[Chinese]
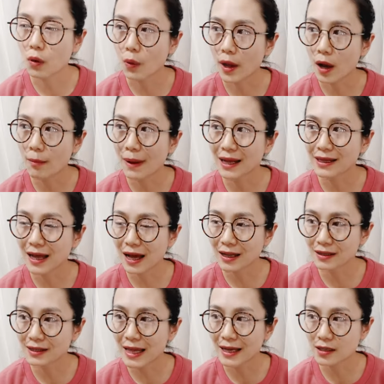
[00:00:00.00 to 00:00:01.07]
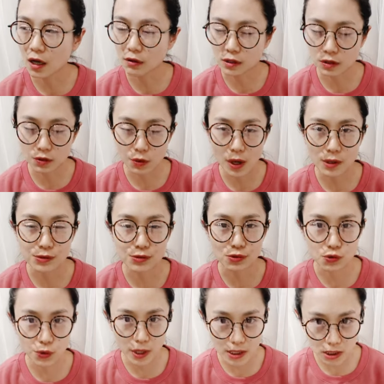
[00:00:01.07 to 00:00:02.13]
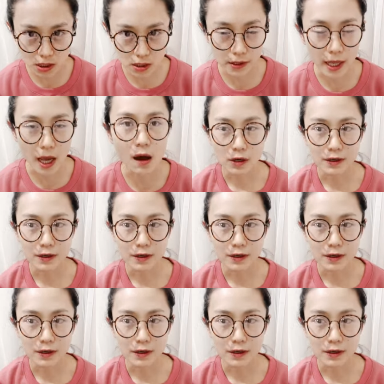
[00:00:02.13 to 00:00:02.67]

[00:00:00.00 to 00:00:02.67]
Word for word: 我要把它带到医院去住院治疗，